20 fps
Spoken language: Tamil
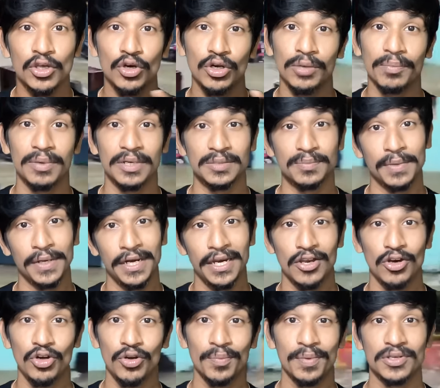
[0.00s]
யூடியூபர்ஸ் பெரிய
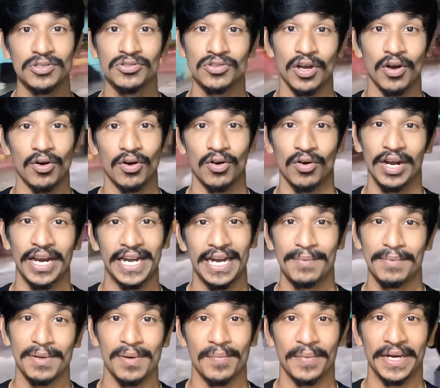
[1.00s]
யூடியூபர்ஸ்னு சொல்லப்படுவாங்க என்ன
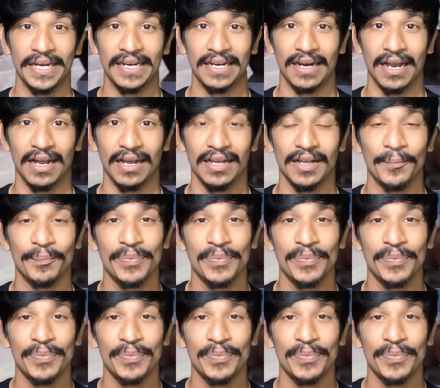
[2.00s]
பண்ணி பண்ணிட்டு இருக்காங்க